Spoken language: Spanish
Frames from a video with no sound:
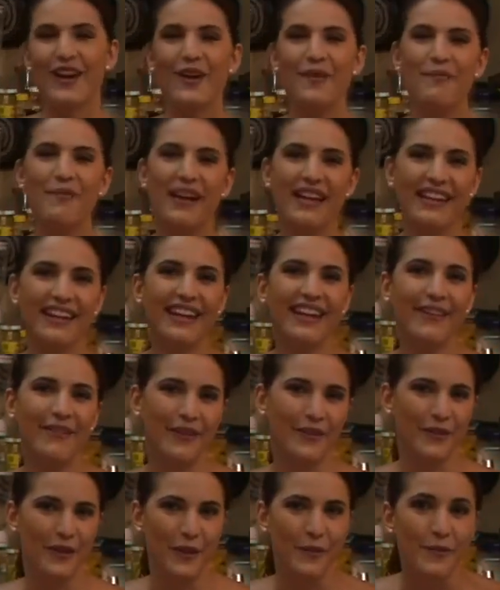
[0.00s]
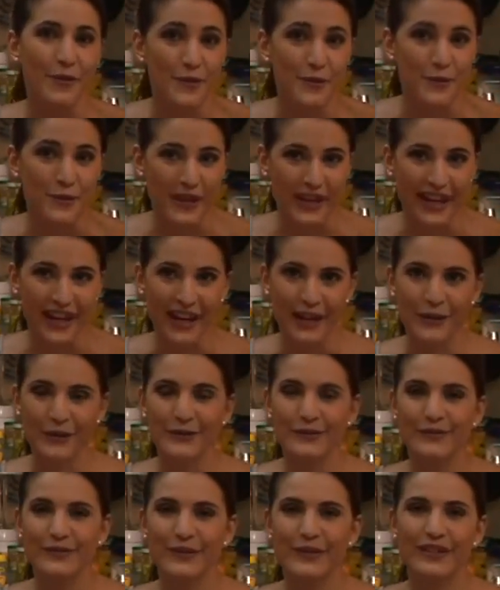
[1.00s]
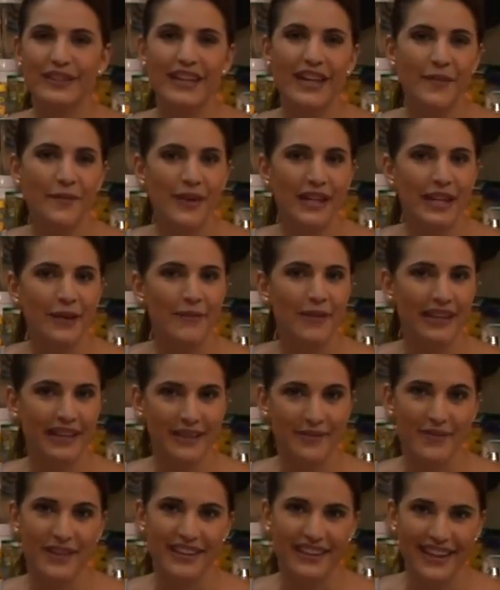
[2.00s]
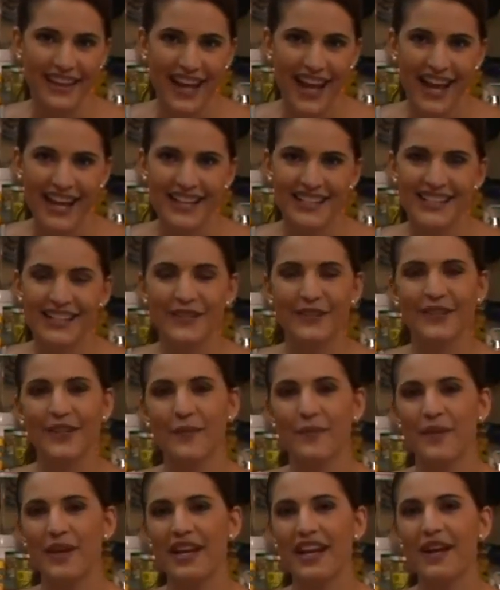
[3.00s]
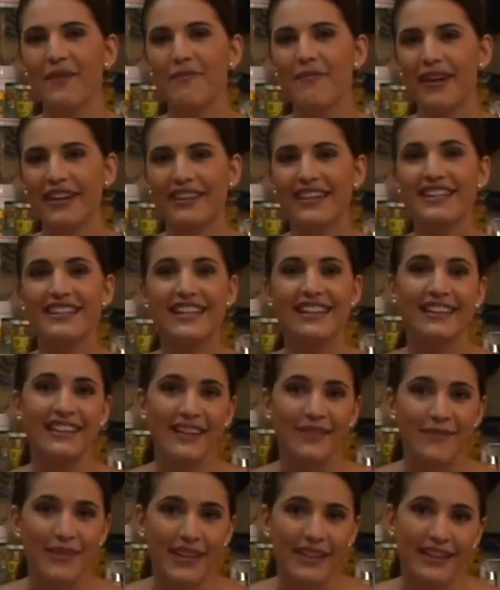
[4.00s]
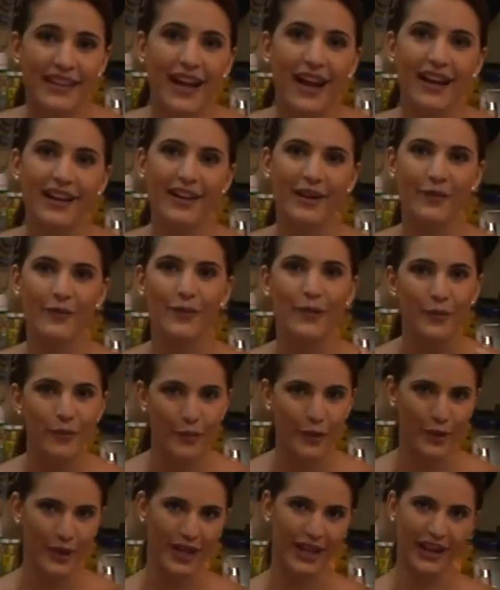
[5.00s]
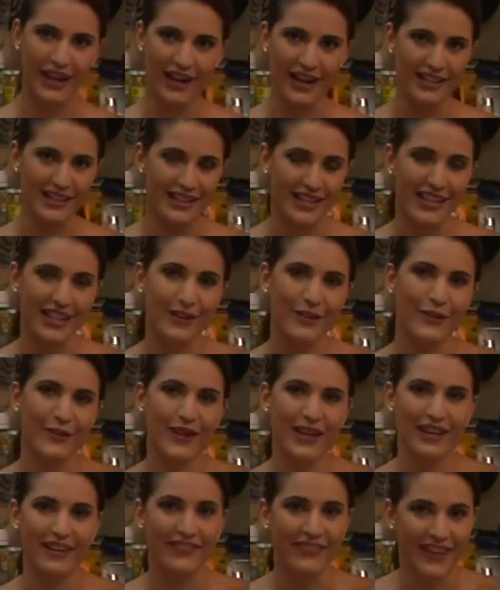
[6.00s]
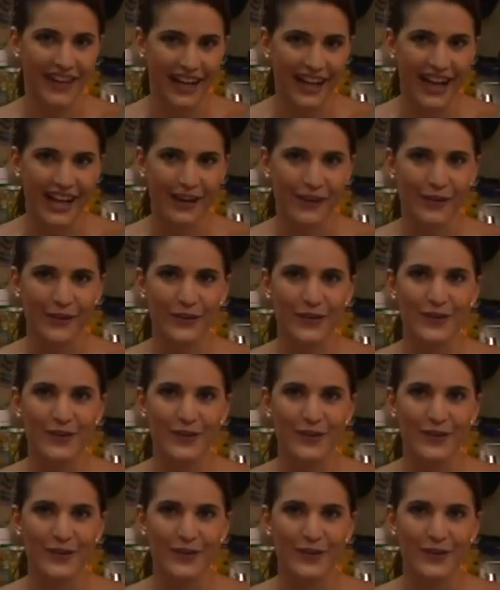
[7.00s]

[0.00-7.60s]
Lo padre cuando damos un regalo no es nada más la parte material, sino también la parte sentimental que uno pone al hacerlo y al entregarlo.